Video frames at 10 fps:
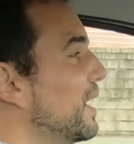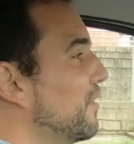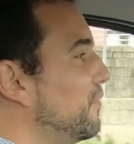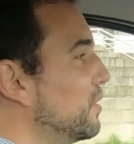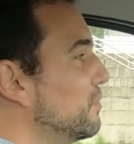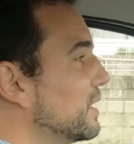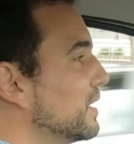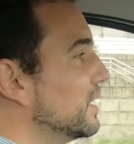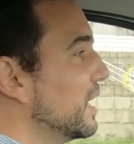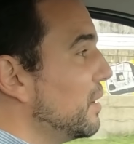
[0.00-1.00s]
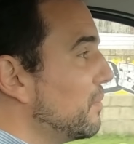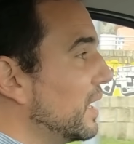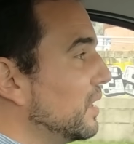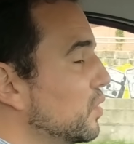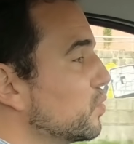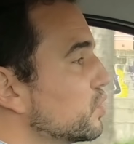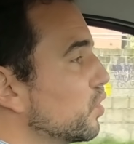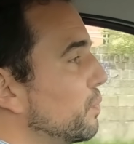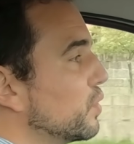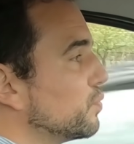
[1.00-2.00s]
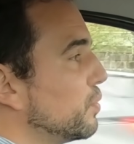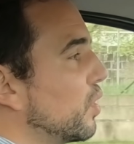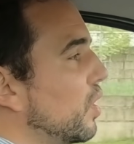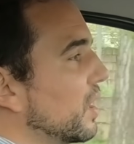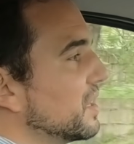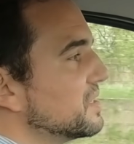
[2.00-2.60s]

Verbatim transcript: afirma que, em média, os europeus percorrem